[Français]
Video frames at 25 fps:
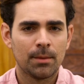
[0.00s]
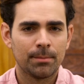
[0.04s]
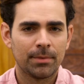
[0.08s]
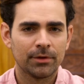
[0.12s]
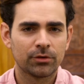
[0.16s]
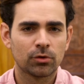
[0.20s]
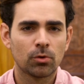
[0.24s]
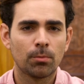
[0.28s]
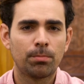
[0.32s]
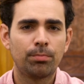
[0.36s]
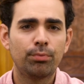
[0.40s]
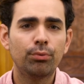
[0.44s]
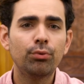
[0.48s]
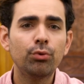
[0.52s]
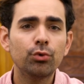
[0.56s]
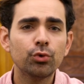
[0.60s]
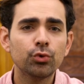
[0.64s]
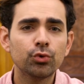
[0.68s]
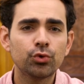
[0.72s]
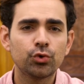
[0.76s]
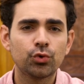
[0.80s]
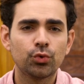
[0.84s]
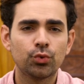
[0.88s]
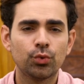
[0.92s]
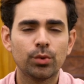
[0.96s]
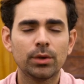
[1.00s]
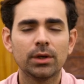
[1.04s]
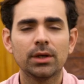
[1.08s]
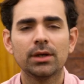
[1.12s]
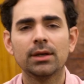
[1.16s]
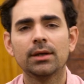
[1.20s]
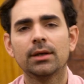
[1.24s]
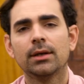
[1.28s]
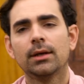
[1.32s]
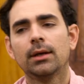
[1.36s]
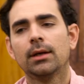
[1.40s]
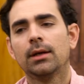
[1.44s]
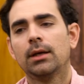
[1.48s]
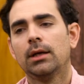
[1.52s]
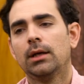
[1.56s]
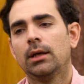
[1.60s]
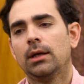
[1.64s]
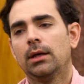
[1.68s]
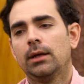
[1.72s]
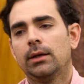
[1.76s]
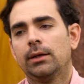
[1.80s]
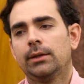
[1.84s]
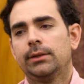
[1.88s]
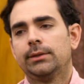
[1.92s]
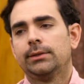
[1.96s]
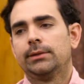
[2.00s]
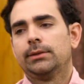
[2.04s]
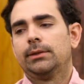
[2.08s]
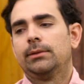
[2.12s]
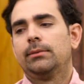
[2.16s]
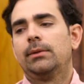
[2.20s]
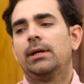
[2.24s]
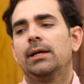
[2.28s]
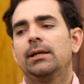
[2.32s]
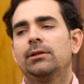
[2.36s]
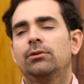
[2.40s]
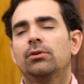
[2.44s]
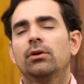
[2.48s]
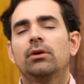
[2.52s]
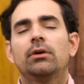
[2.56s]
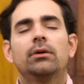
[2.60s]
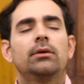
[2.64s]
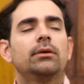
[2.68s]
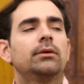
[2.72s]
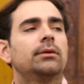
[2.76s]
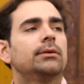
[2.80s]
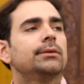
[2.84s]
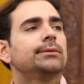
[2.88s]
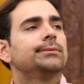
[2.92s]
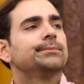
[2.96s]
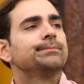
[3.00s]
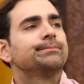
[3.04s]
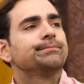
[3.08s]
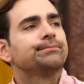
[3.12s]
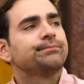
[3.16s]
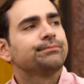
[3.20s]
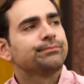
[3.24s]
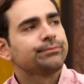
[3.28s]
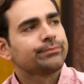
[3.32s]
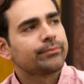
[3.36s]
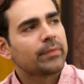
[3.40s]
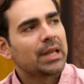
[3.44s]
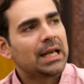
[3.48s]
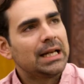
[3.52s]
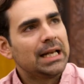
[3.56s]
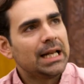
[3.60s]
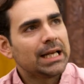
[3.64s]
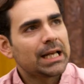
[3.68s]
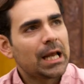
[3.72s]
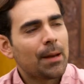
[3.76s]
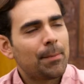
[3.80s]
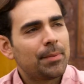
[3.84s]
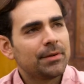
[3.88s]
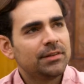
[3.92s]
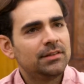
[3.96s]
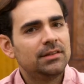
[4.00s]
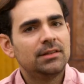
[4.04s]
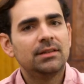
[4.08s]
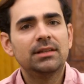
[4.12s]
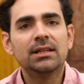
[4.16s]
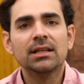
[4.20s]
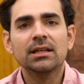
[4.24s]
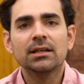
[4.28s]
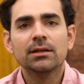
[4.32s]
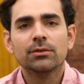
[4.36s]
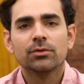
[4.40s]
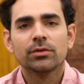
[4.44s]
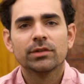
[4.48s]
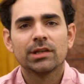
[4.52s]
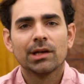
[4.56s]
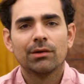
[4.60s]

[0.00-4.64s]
Parce que plus tu es dans la capacité de